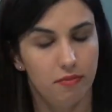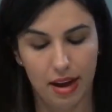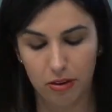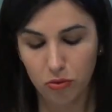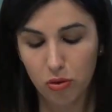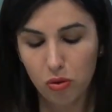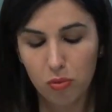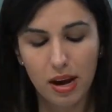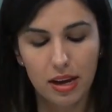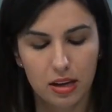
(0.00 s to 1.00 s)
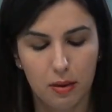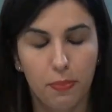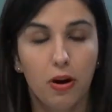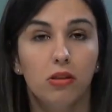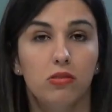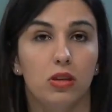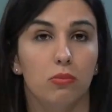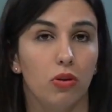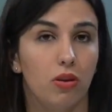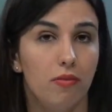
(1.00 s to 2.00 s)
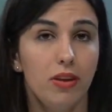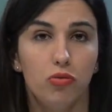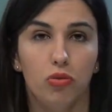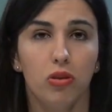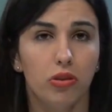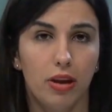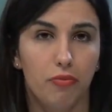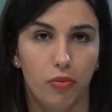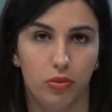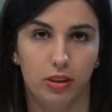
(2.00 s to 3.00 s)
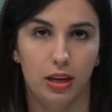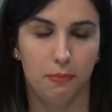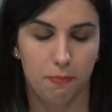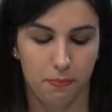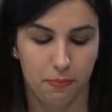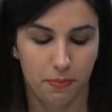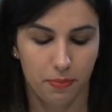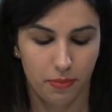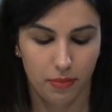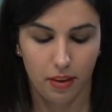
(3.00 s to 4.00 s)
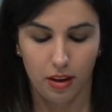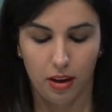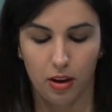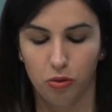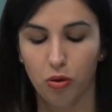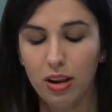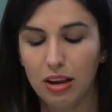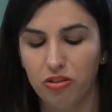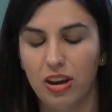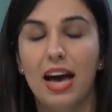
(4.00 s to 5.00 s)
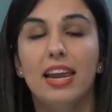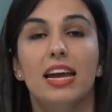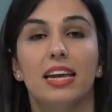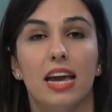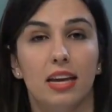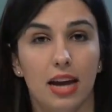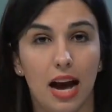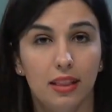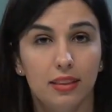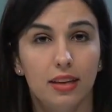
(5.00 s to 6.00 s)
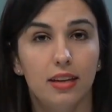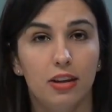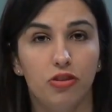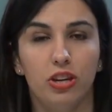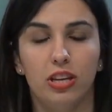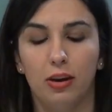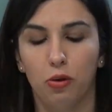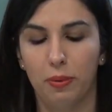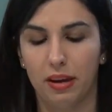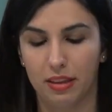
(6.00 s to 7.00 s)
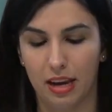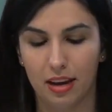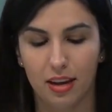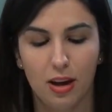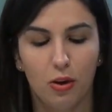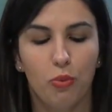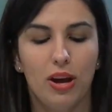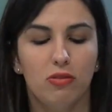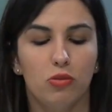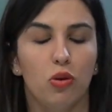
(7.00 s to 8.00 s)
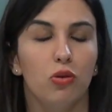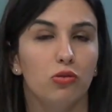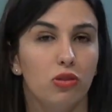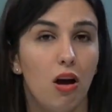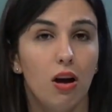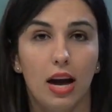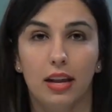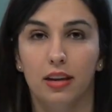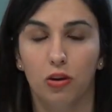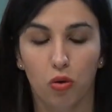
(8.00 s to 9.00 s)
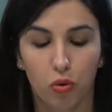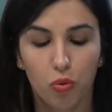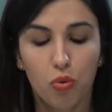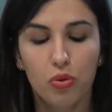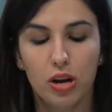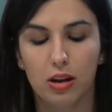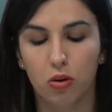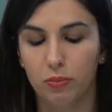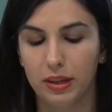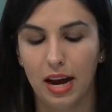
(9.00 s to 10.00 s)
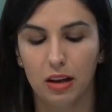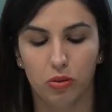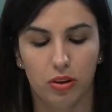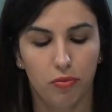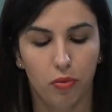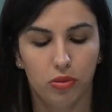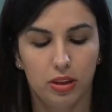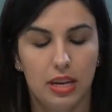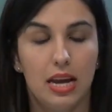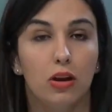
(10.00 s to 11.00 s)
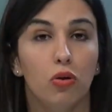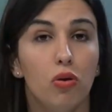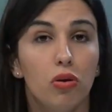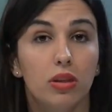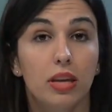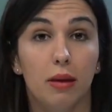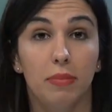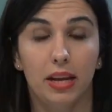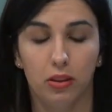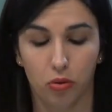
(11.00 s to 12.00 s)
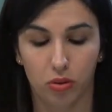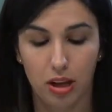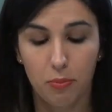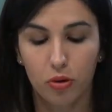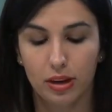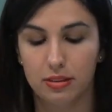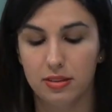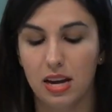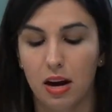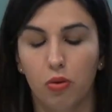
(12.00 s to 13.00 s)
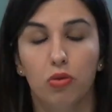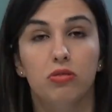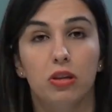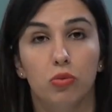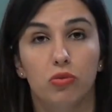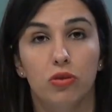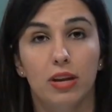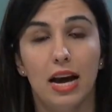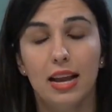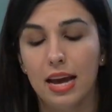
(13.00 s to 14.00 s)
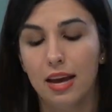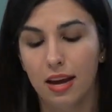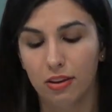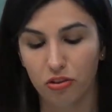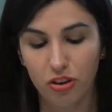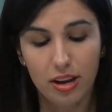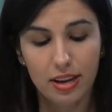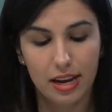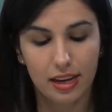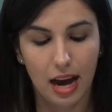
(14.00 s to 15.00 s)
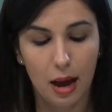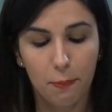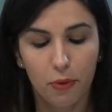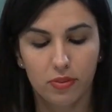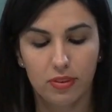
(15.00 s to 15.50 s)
verso Roma il prossimo 9 giugno da Fondi. Non lasciare che gli altri decidano per te. Questo è lo slogan con cui il Comitato di Fondi del Coordinamento Democrazia Costituzionale scende in campo